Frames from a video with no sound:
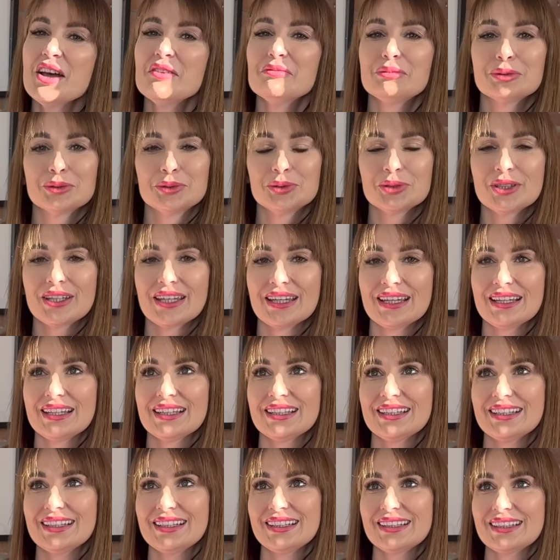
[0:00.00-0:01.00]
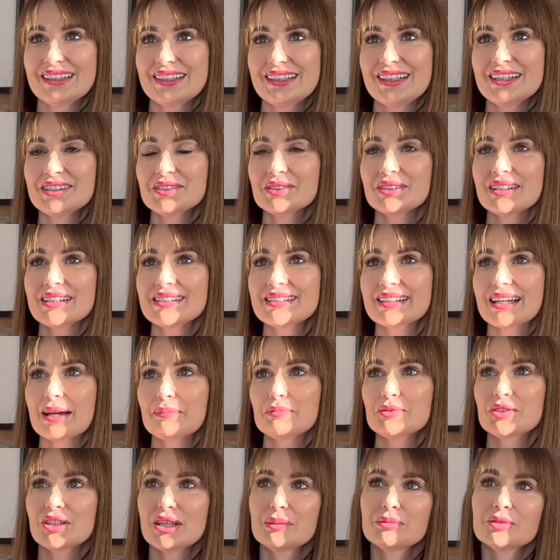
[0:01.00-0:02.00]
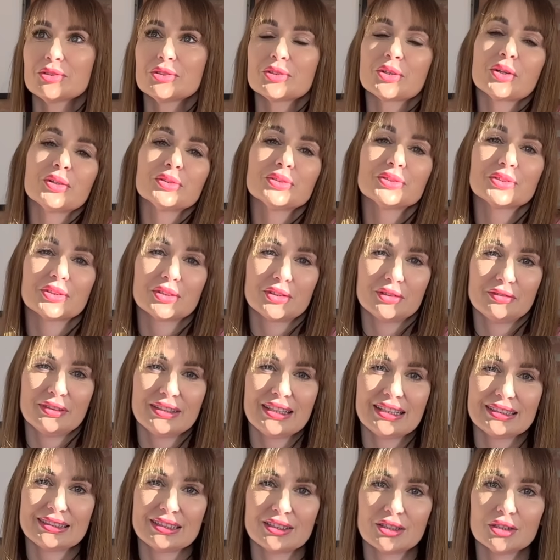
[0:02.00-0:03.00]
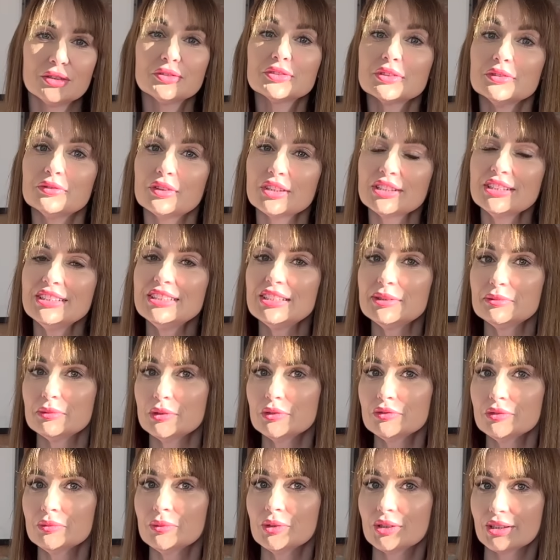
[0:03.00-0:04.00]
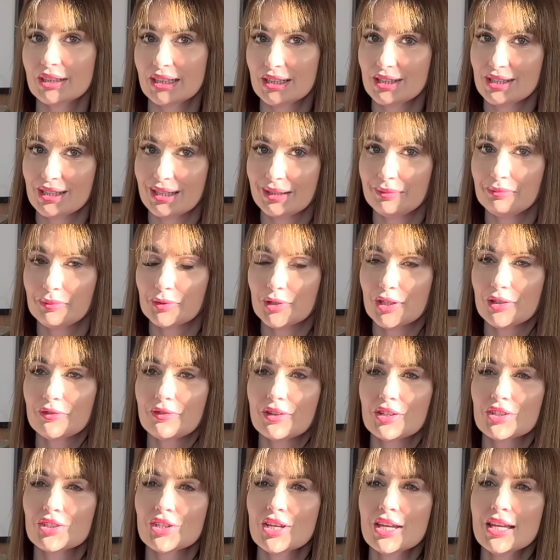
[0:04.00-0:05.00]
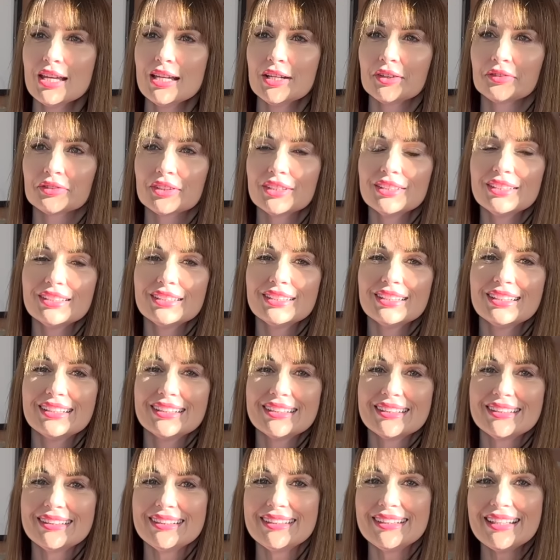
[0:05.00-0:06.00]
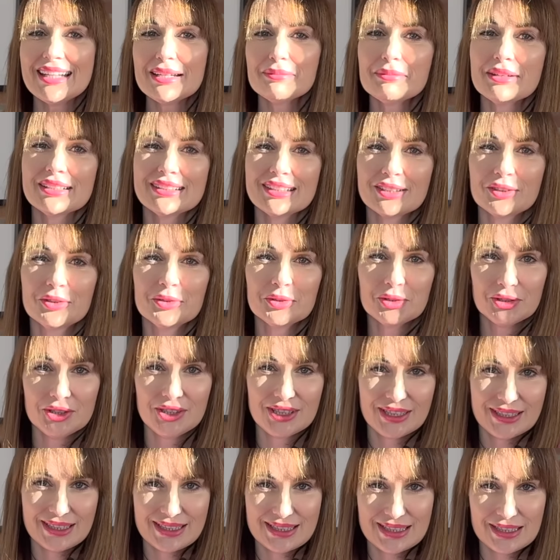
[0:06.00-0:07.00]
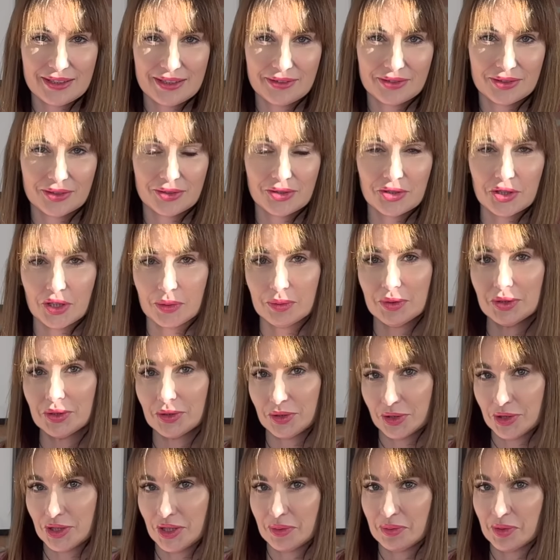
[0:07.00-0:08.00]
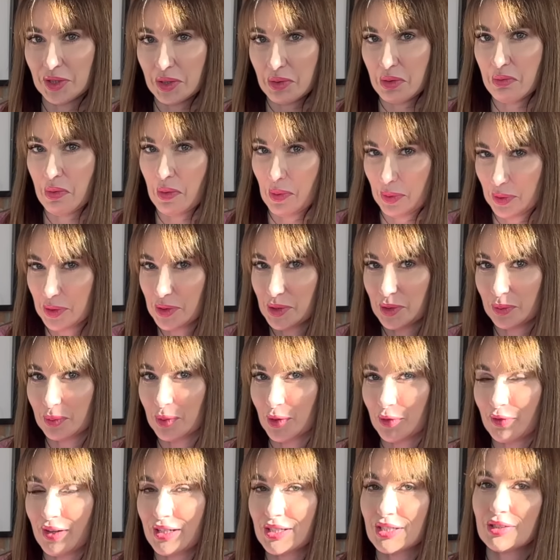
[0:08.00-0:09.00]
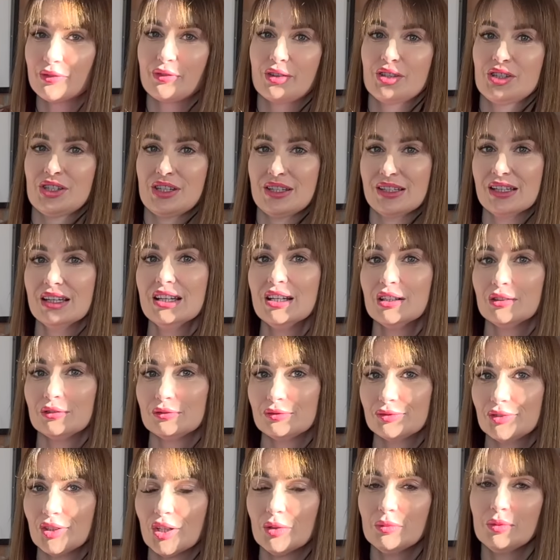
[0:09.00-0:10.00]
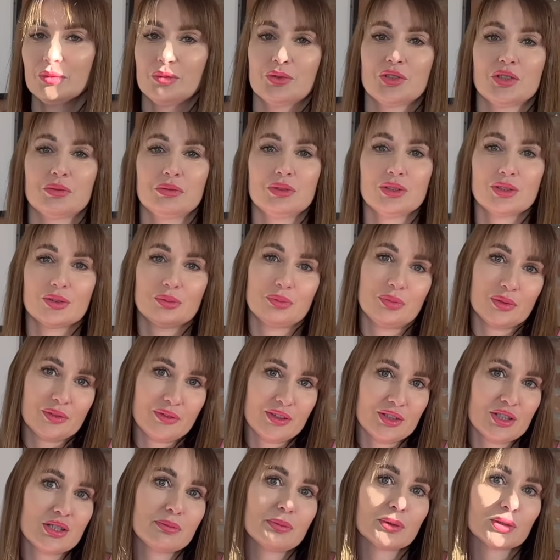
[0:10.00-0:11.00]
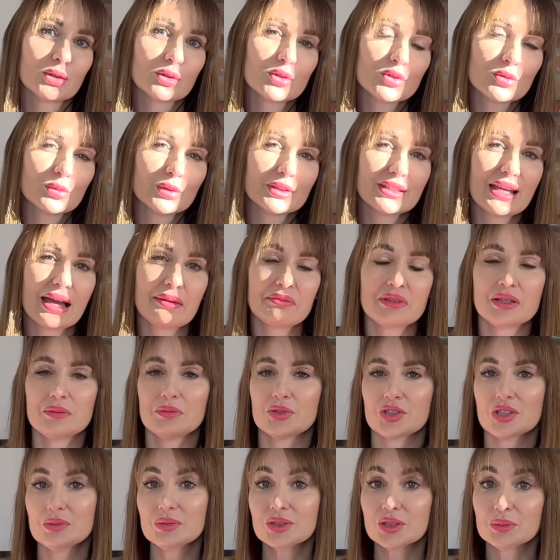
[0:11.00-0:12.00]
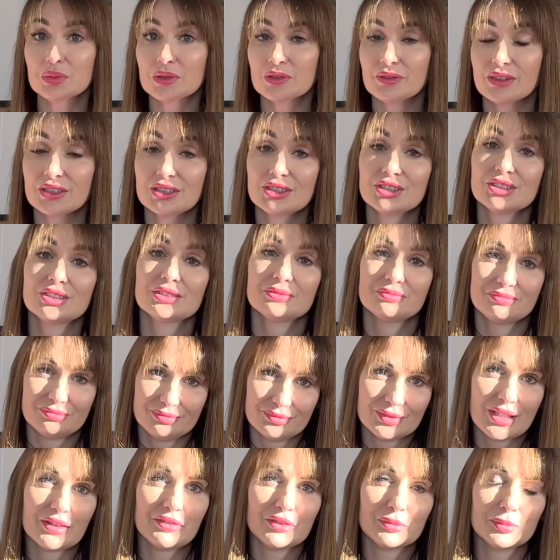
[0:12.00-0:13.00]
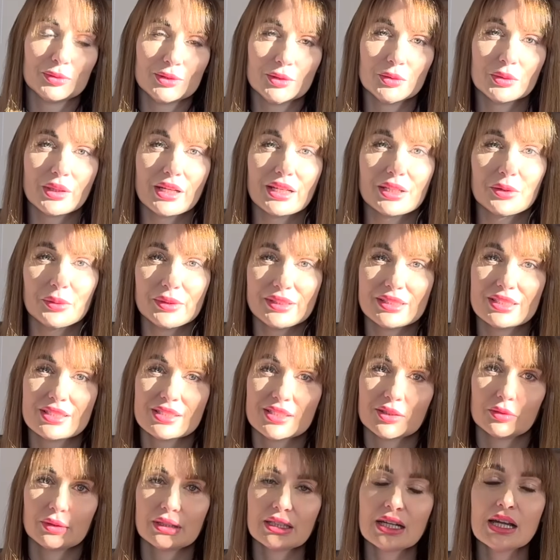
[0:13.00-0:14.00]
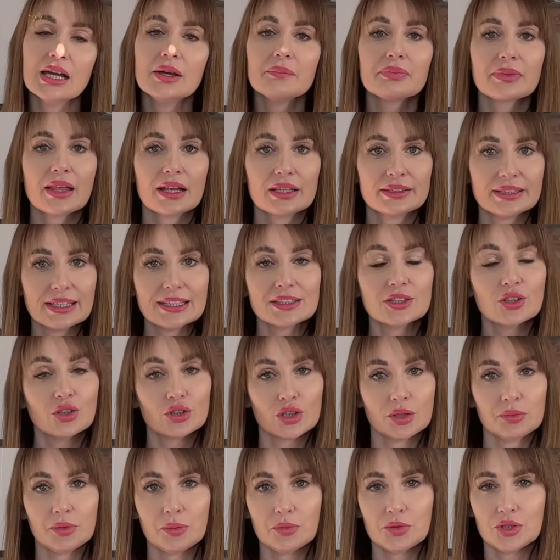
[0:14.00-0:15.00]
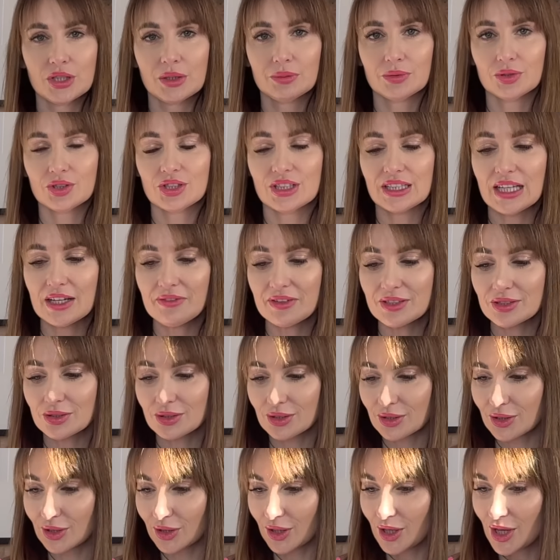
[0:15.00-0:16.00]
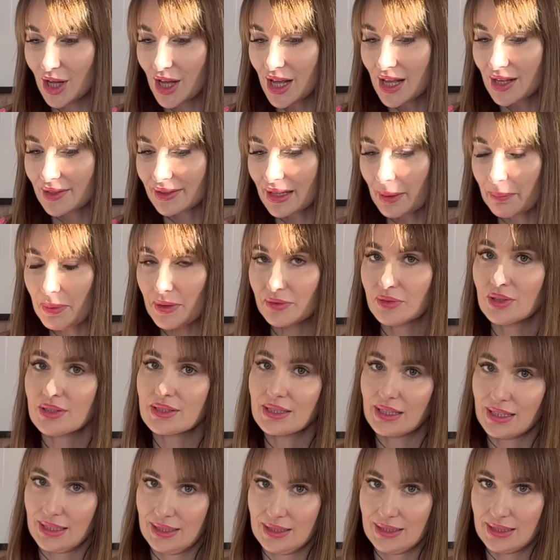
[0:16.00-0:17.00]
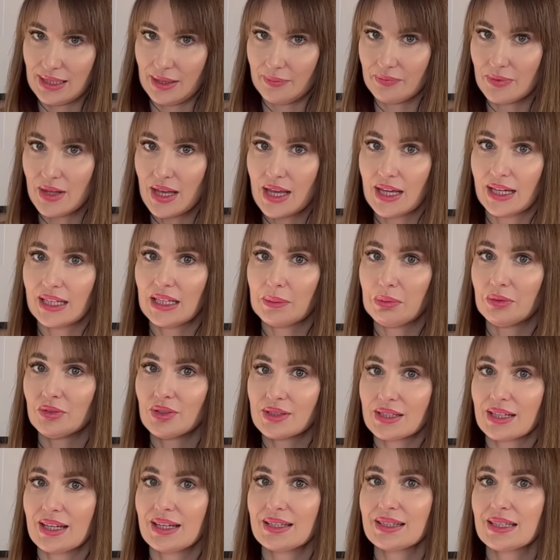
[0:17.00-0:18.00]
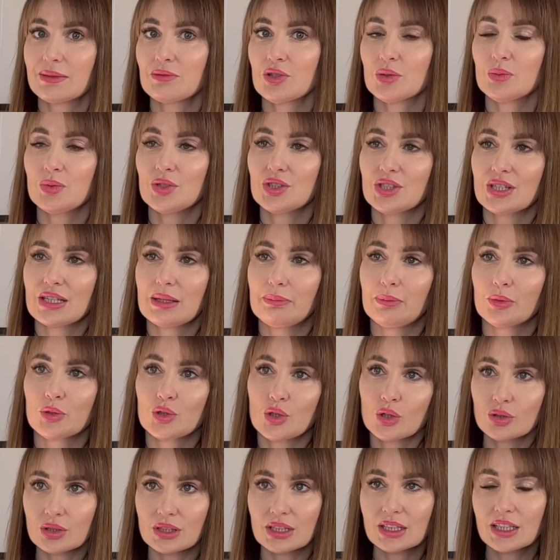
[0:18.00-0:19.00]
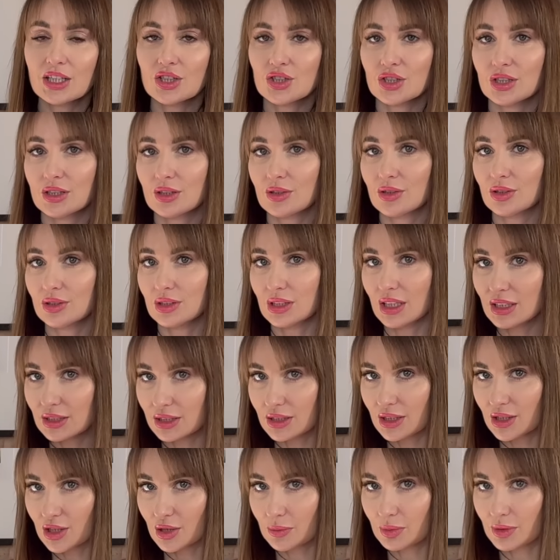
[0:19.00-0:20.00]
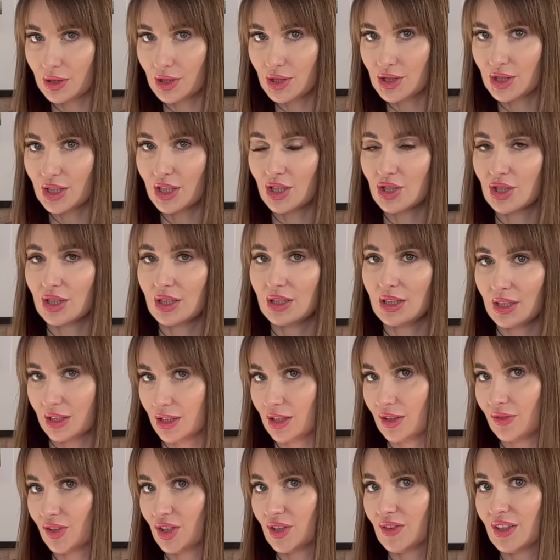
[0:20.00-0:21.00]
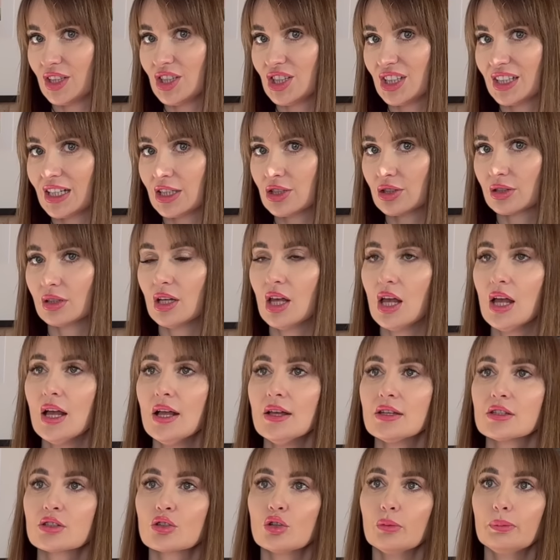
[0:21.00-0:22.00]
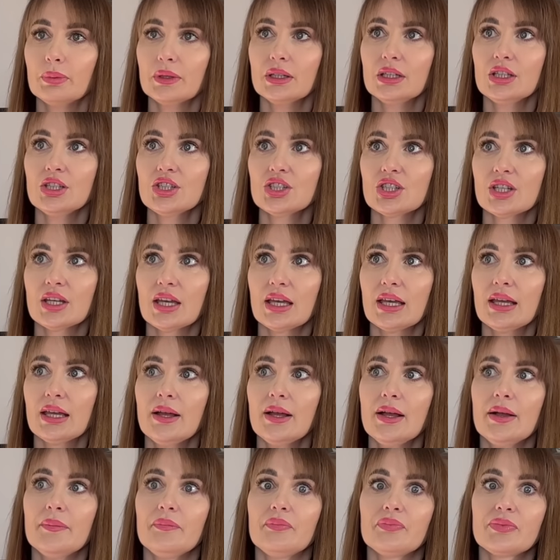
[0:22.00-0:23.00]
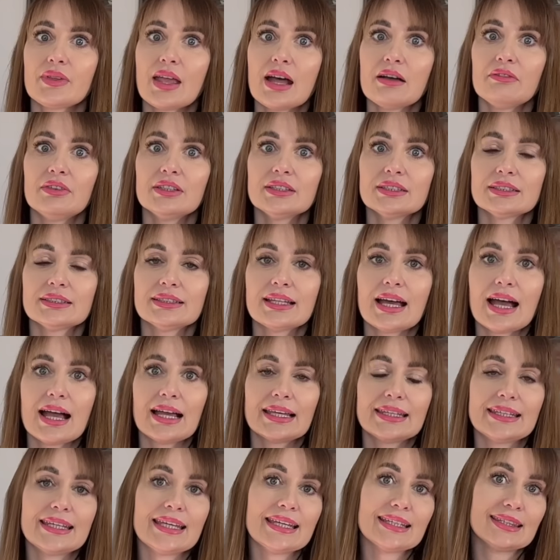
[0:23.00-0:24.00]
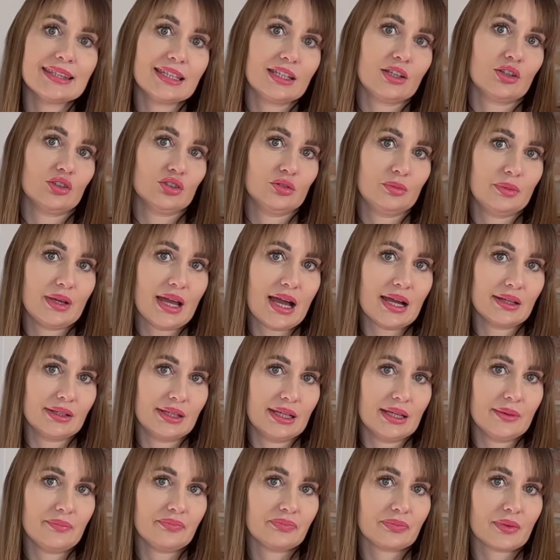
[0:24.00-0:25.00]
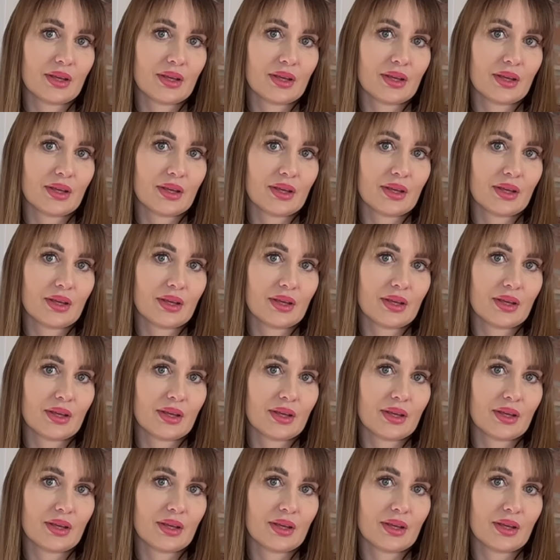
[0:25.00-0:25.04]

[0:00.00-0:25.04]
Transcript: Po drugie, y, jest to dla nas taka przyjemność kontrolowania tego w tym właśnie zimowym okresie, ponieważ wtedy nie ma tego życia na zewnątrz i my to życie możemy po prostu prowadzić właśnie w domu, możemy to prowadzić pod osłonami, możemy to prowadzić nawet w pudełkach Wintersoil, ale daje to ogromną przyjemność. I ja Was do tego na pewno zachęcam i na pewno zachęcam, żebyście na początek, jeżeli tego nigdy nie robiliście, jeżeli nigdy nie wysiewaliście nasion, skupili się nawet na jednej odmianie.